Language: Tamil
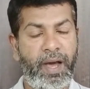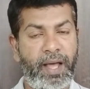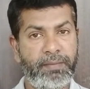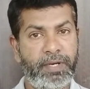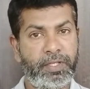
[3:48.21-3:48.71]

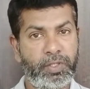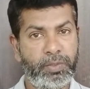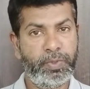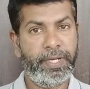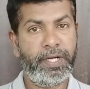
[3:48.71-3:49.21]
அதே மாதிரி
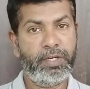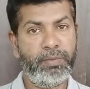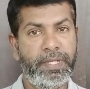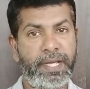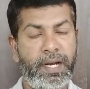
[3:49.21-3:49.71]
திருப்பூர்
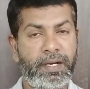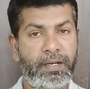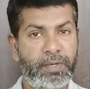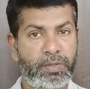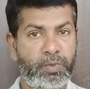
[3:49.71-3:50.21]

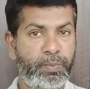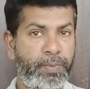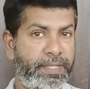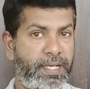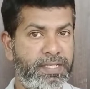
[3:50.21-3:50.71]
ஏற்றுமதியாளர்கள் மற்றும்
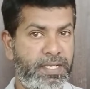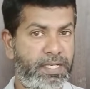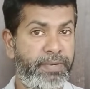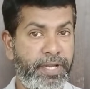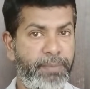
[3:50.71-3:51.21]
உற்பத்தியாளர்
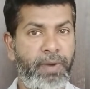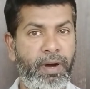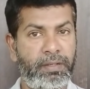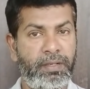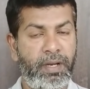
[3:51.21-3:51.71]
சங்கம் டீமா
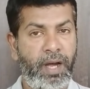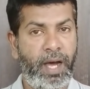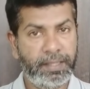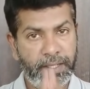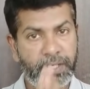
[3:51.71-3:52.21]

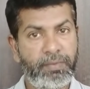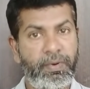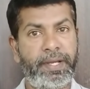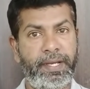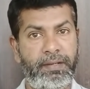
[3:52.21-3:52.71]
அந்த
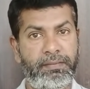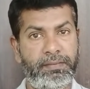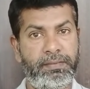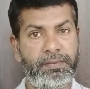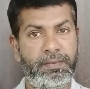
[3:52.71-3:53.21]
நிர்வாகிகள்
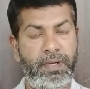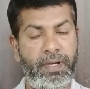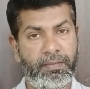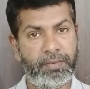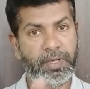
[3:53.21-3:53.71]

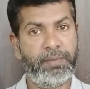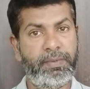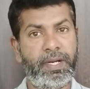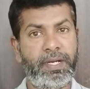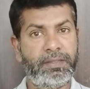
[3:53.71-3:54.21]
அவங்களும் என்ன
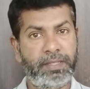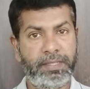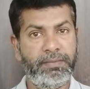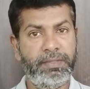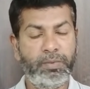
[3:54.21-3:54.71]
பண்ணுறாங்க
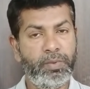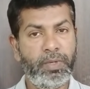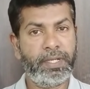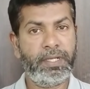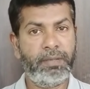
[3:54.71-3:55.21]
இது
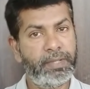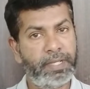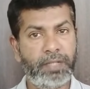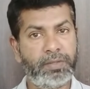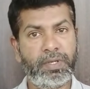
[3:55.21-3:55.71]
வந்து
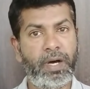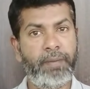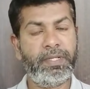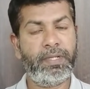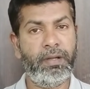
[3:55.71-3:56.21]
போது எல்லாத்துக்கும் ஒரு
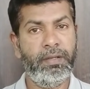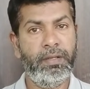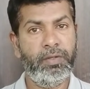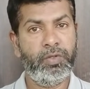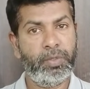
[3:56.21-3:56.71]
காமன் தான்
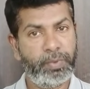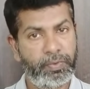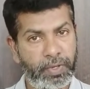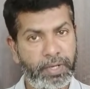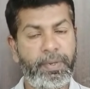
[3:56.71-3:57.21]

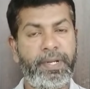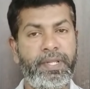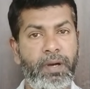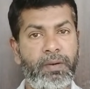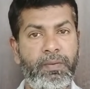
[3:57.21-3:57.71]
திருப்பூர் ஃபுல்லாக நிப்பாட்டி
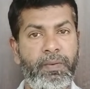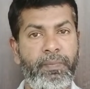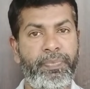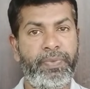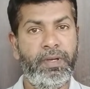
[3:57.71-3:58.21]
தான் ஆகணும்
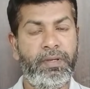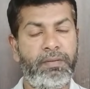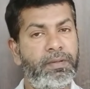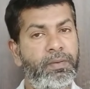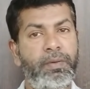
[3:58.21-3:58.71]

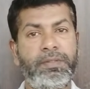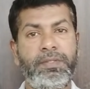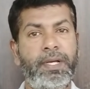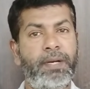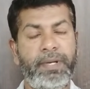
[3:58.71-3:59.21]
இவங்க ஒரு
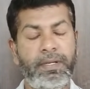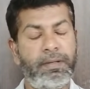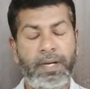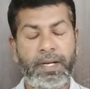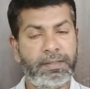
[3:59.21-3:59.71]
சில கம்பெனி
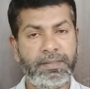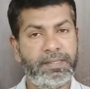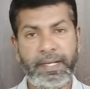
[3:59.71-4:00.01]
நடத்துறது